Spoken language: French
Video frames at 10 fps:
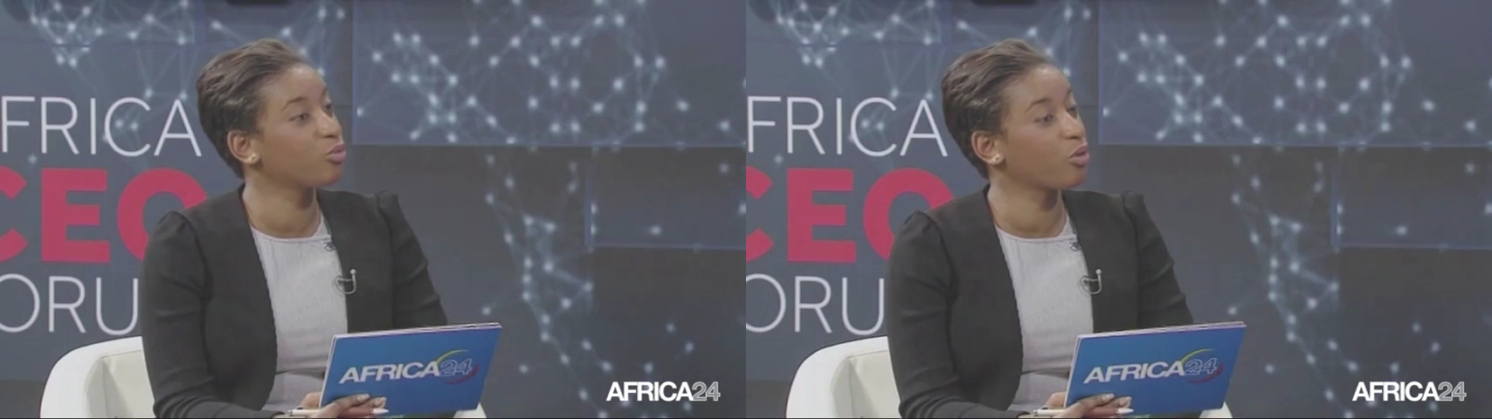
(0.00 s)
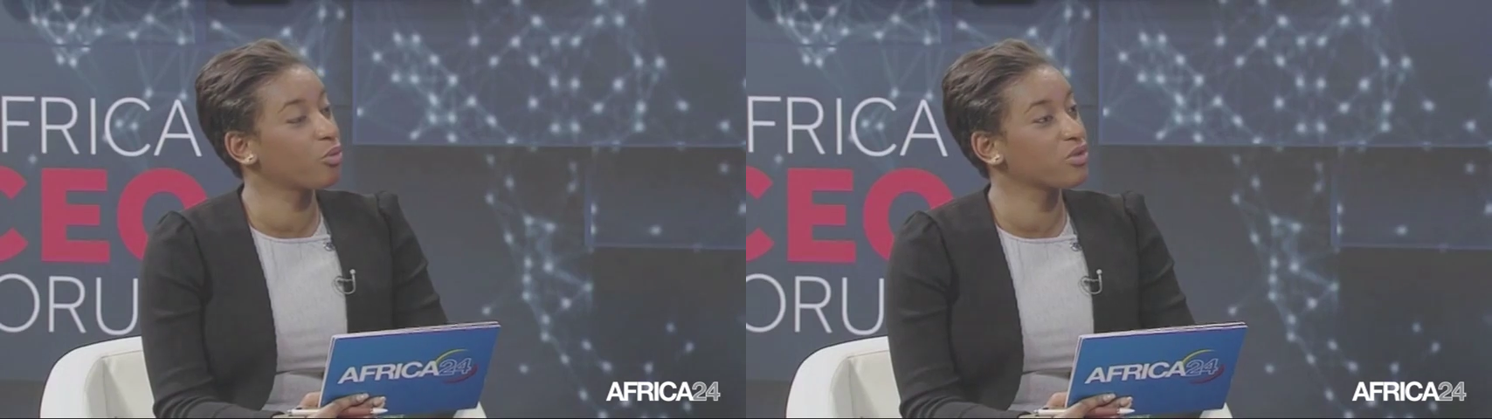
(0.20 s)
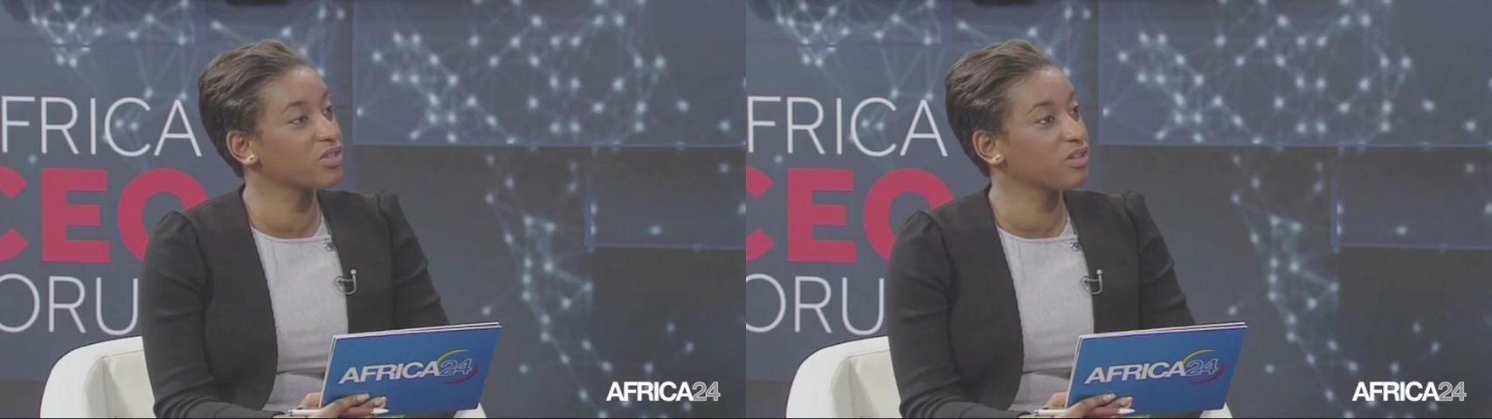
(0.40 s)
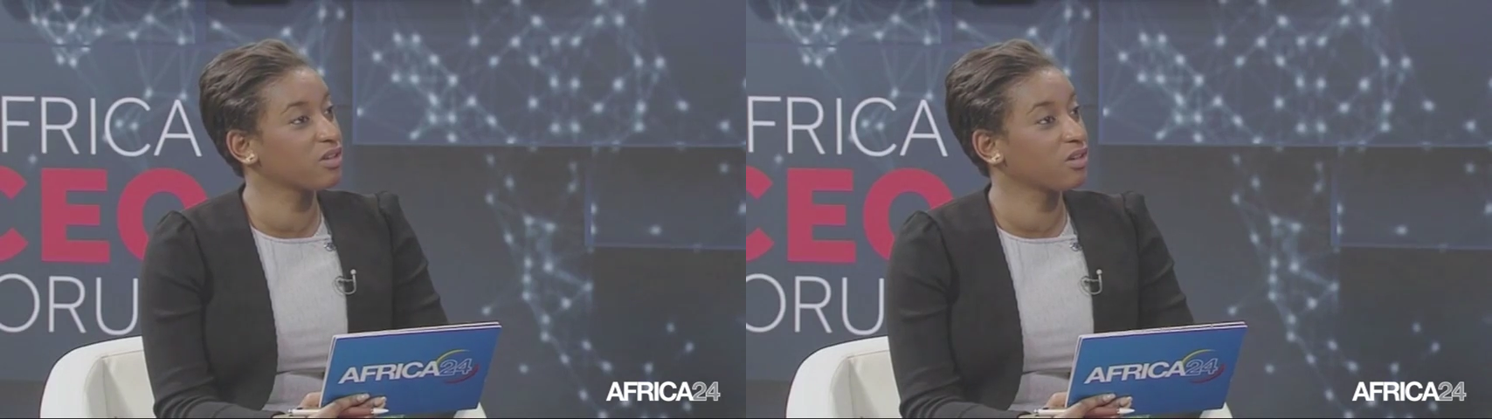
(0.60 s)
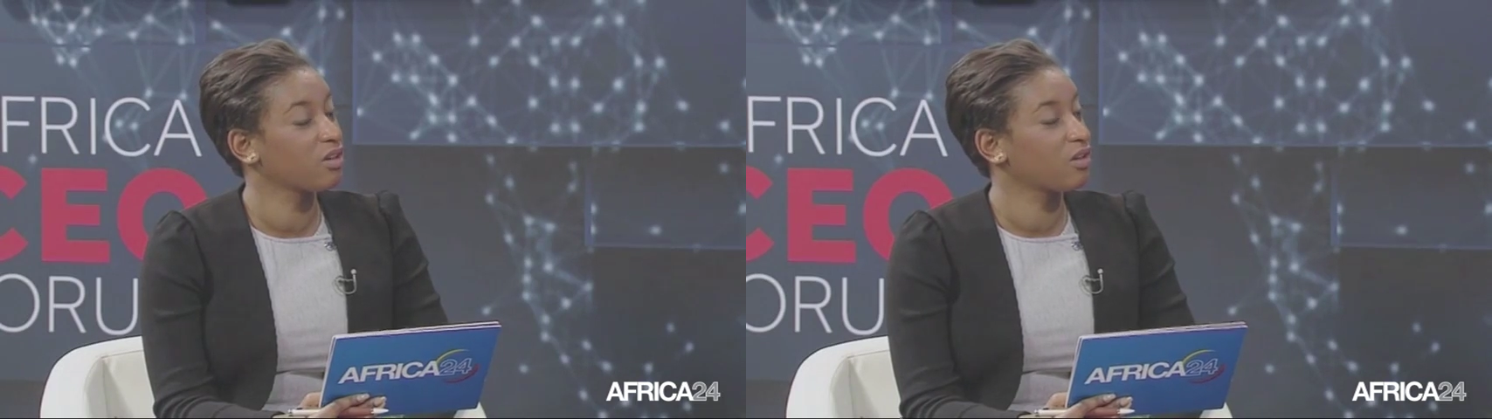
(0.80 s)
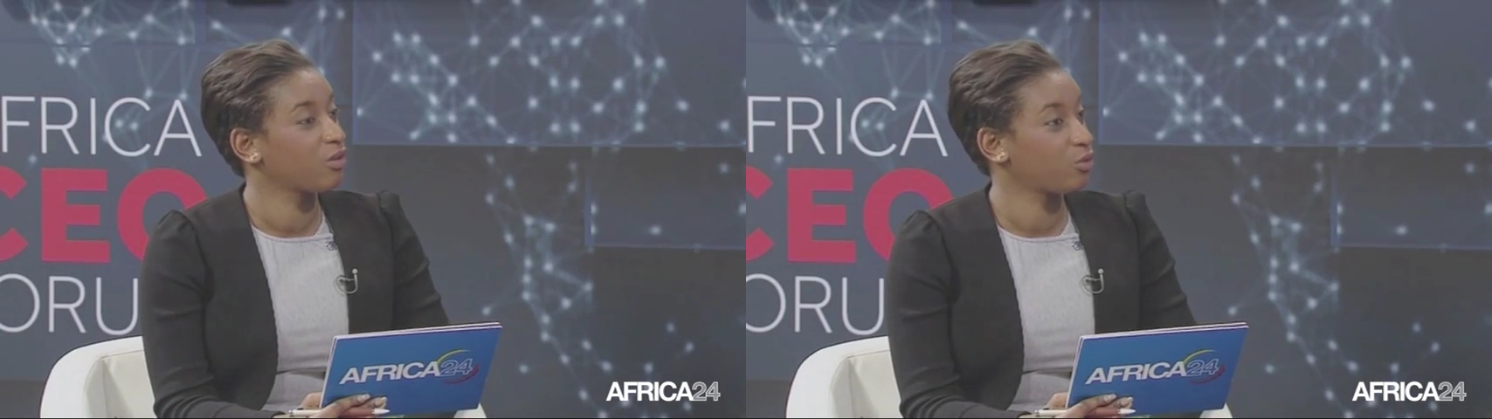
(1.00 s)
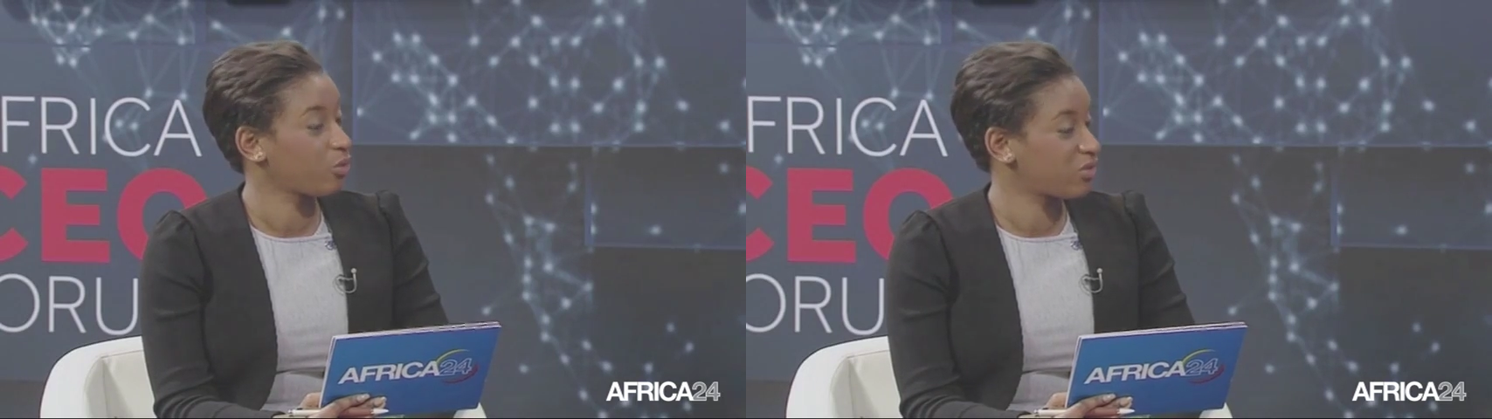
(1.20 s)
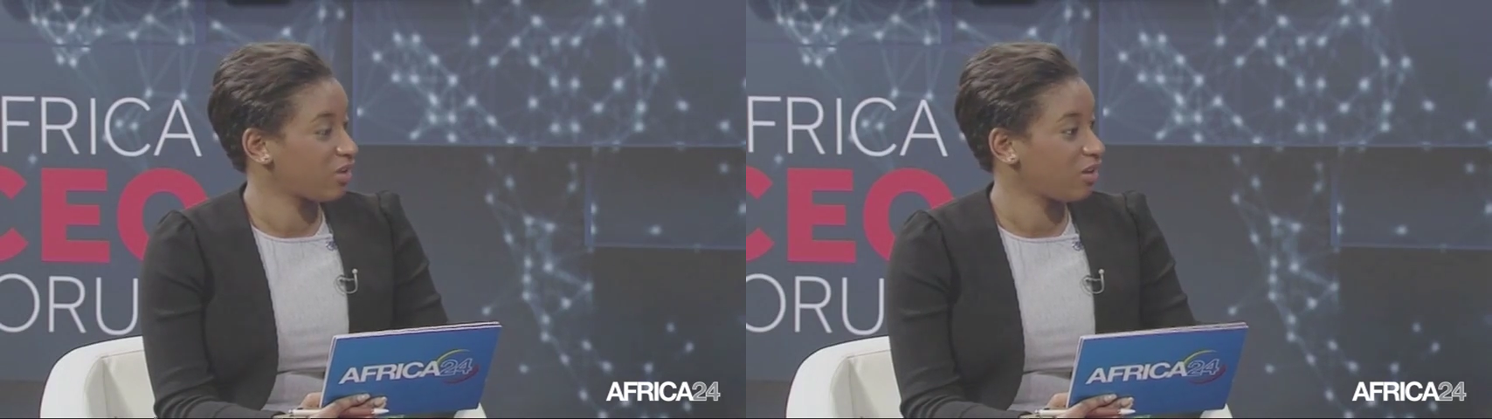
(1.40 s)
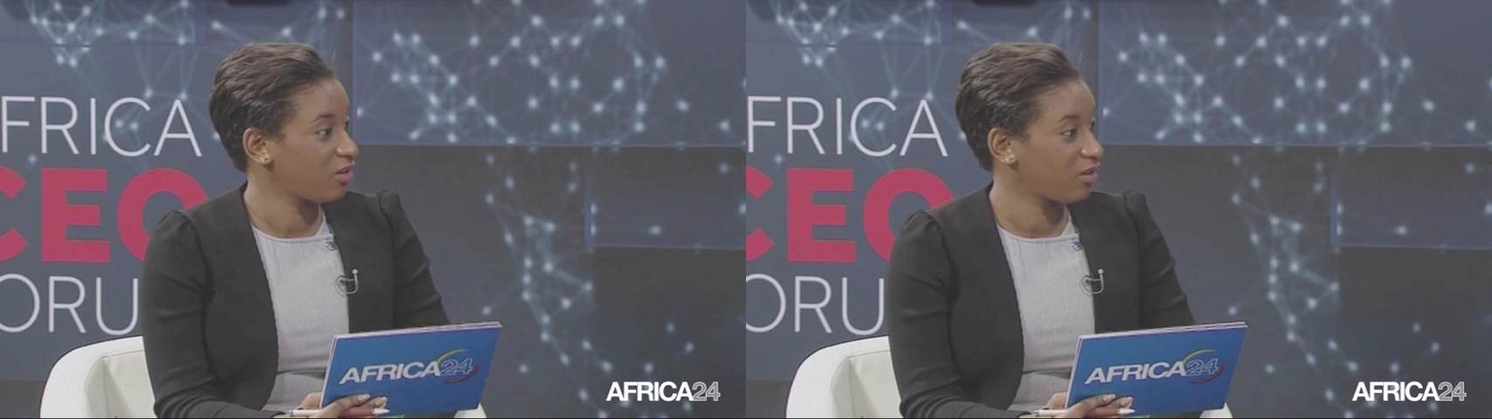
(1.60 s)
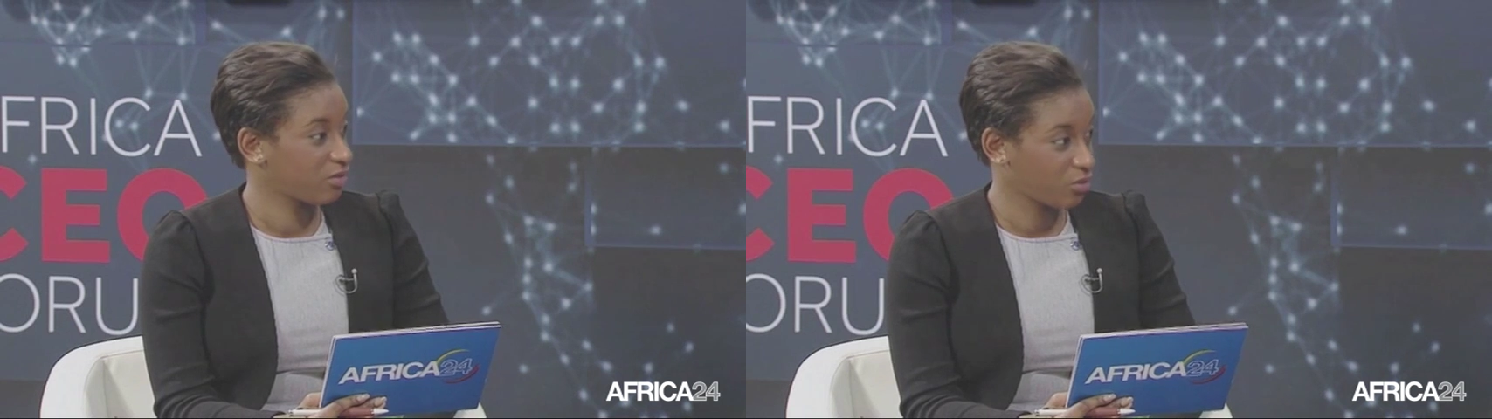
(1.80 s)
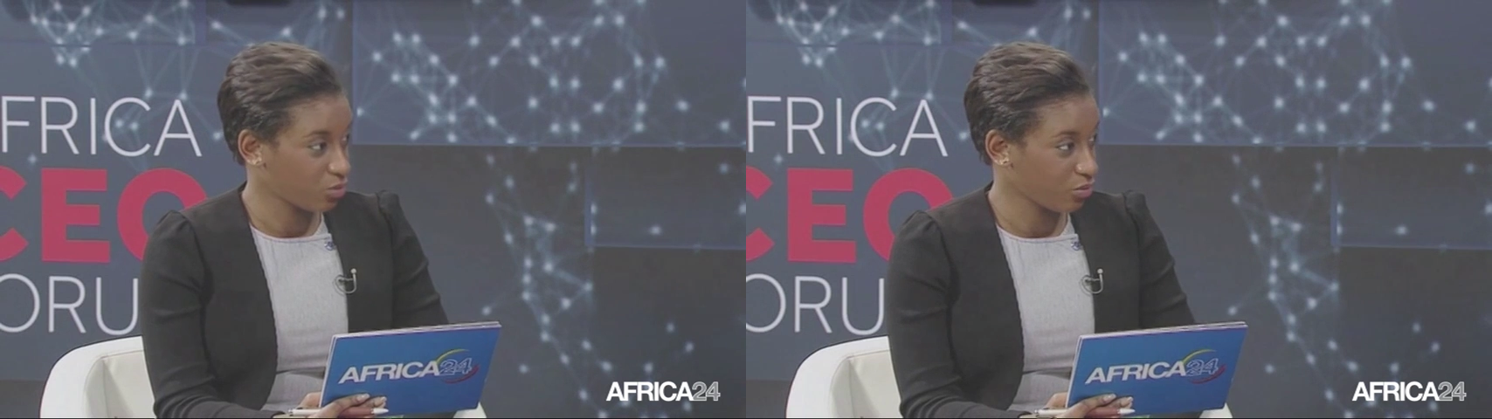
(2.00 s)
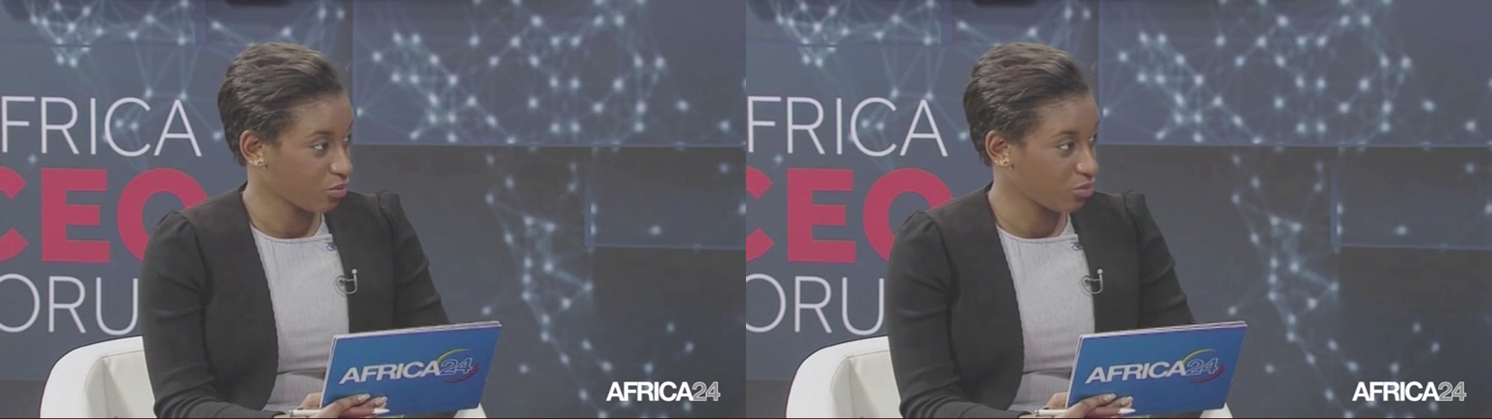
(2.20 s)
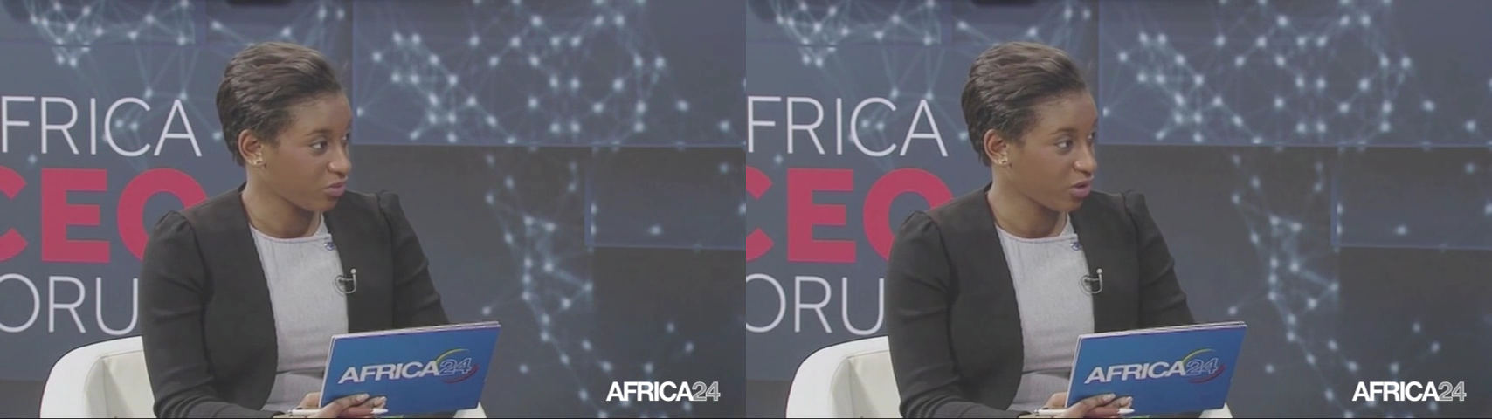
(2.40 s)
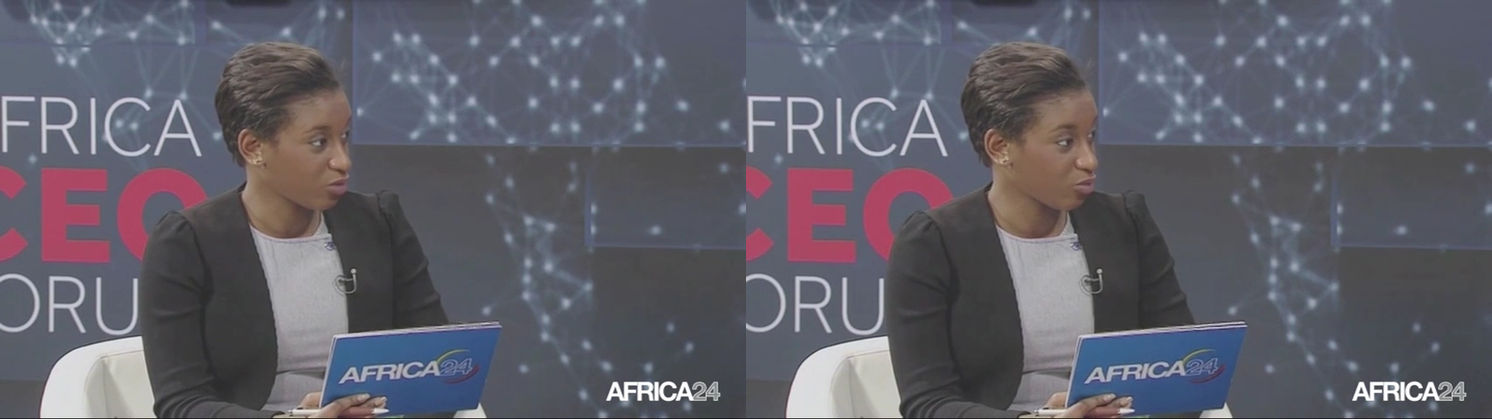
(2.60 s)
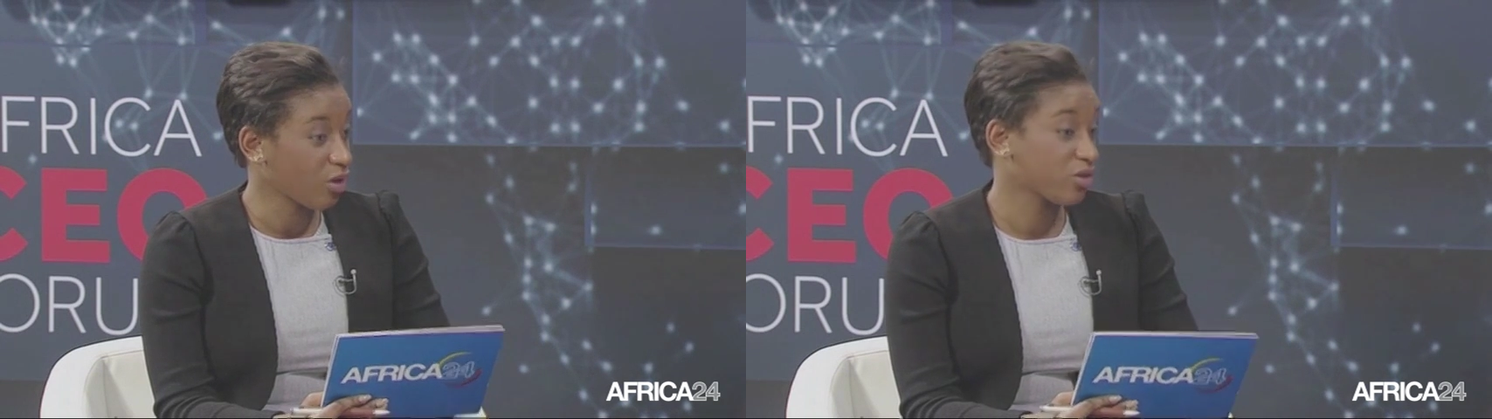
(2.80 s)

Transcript: proposez donc ça à ce nouveau gouvernement,